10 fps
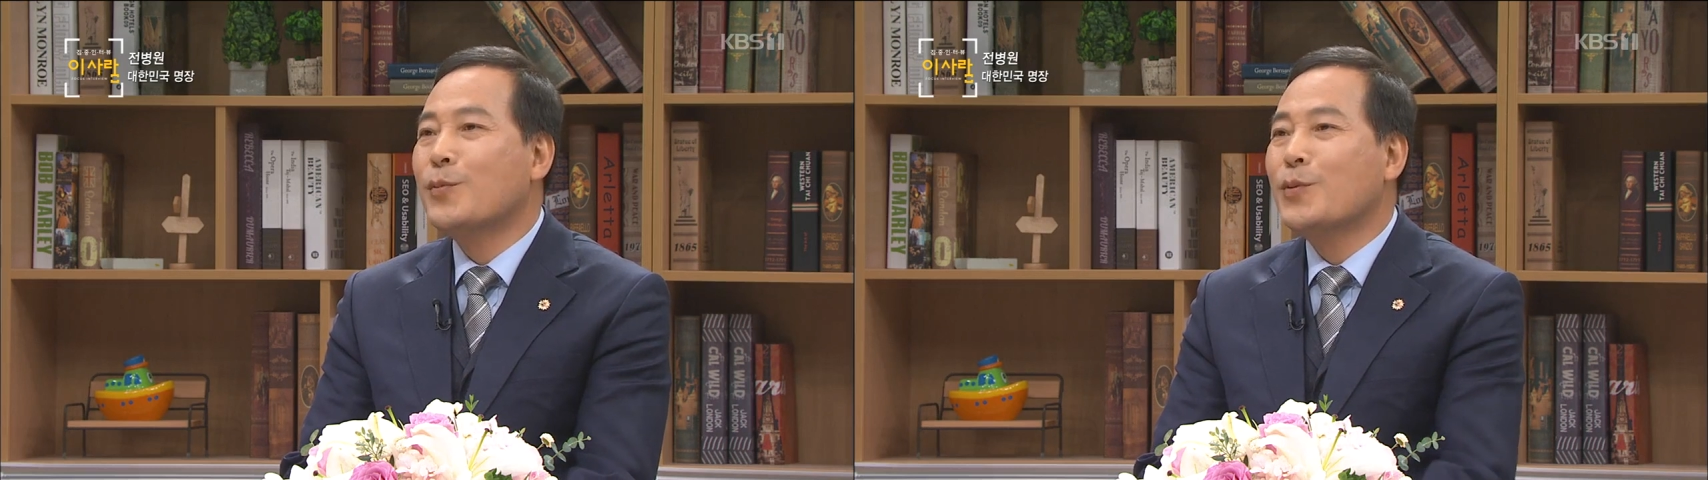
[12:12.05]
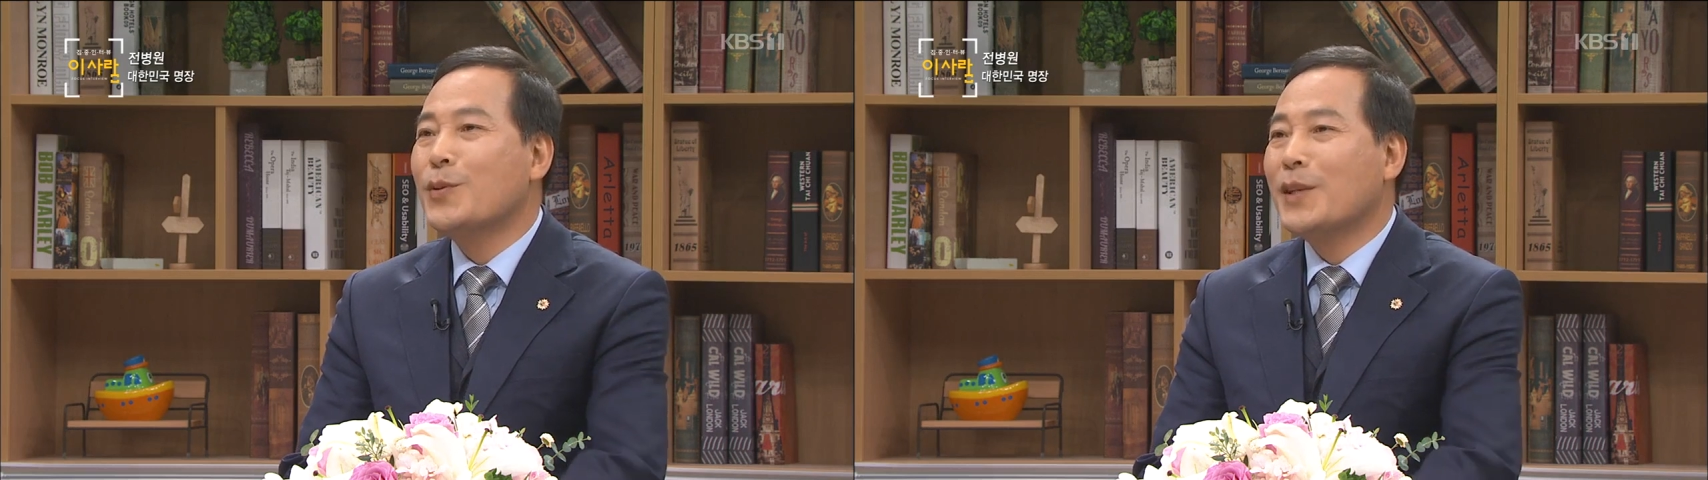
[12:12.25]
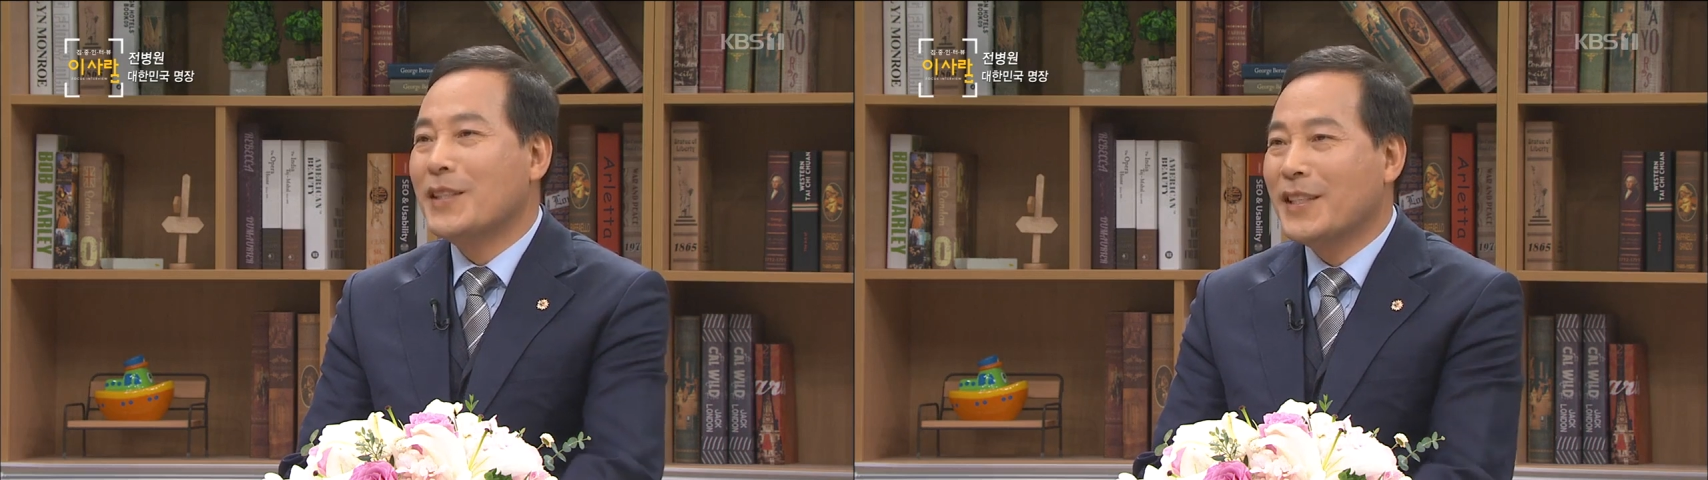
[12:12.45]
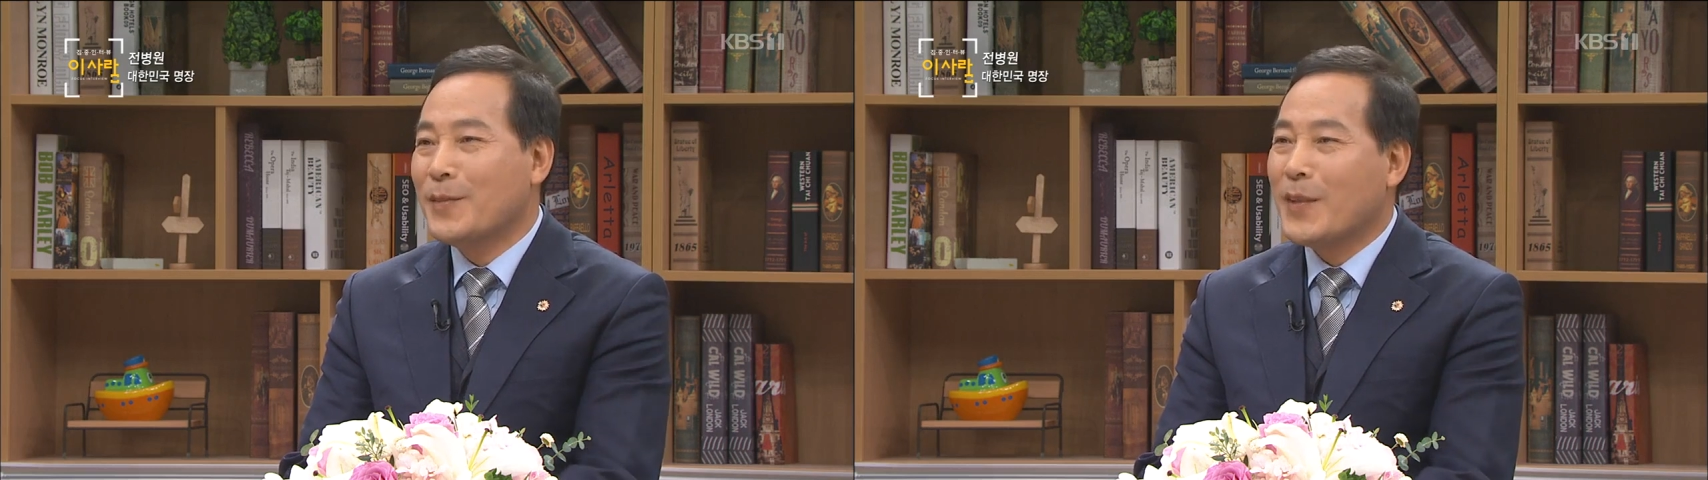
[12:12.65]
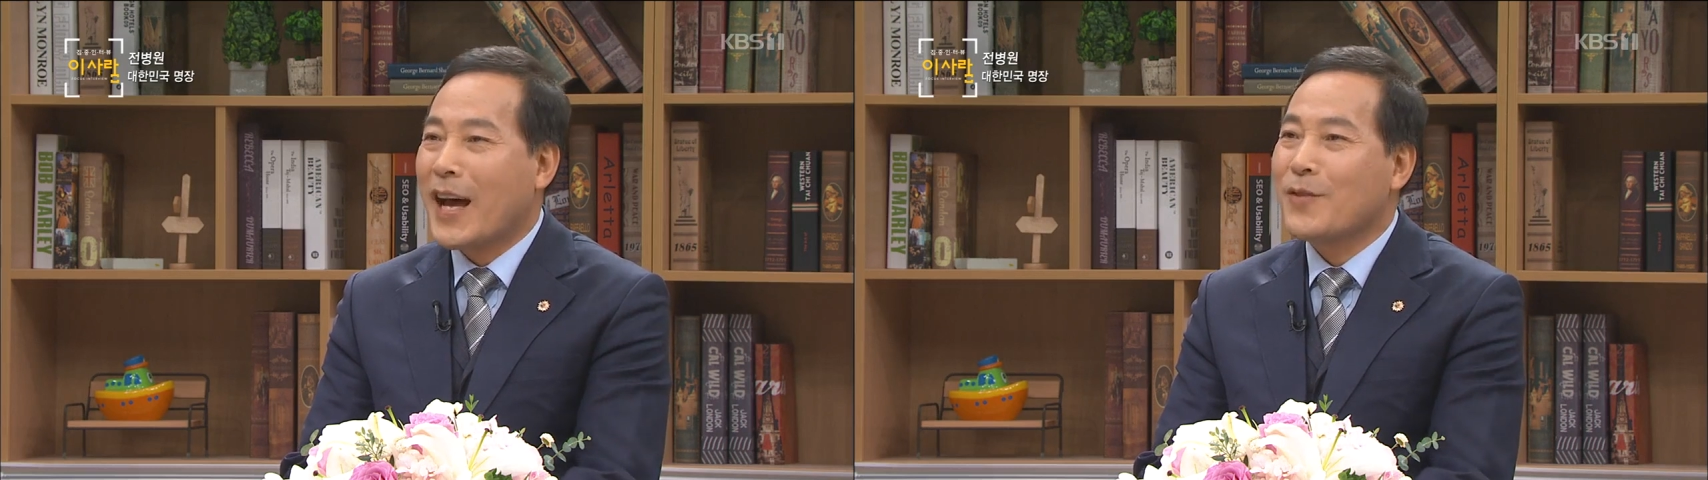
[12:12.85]
그분들이
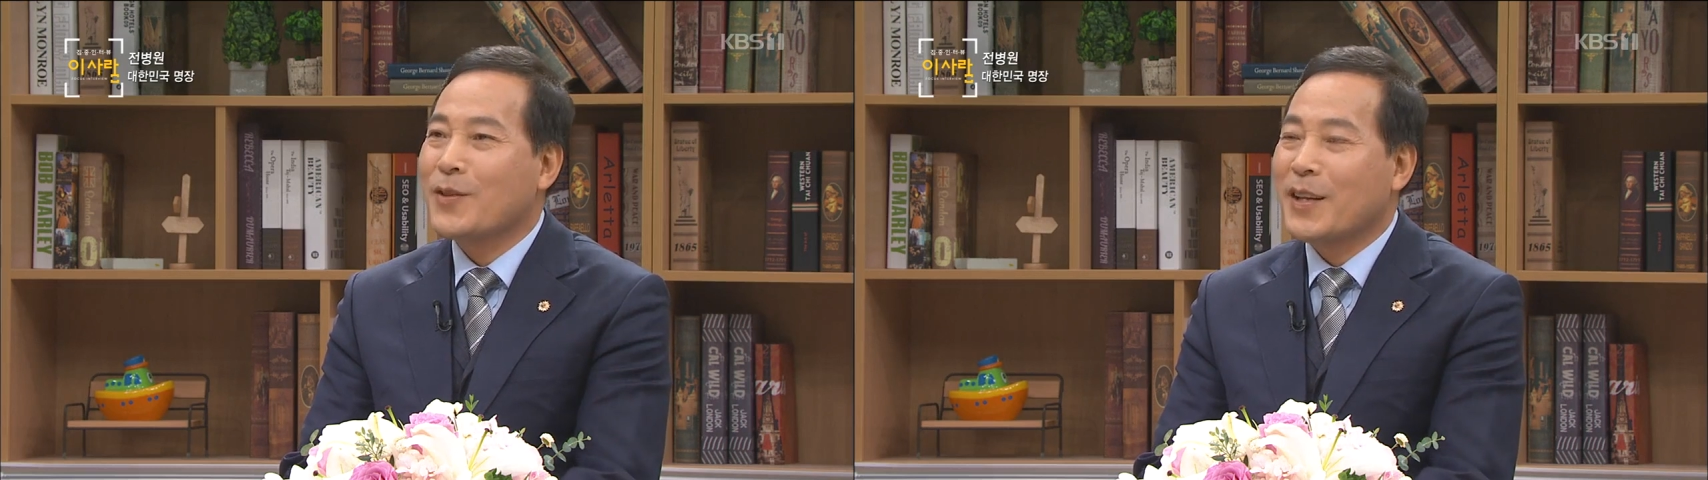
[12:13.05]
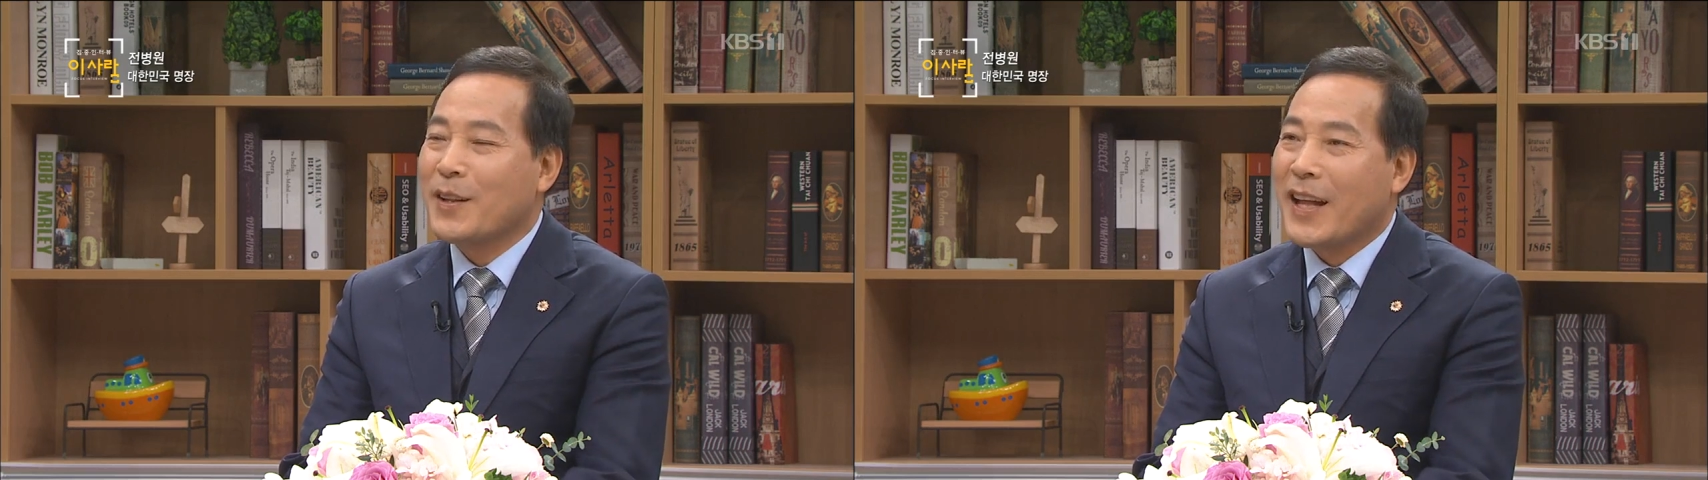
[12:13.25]
지금 나중에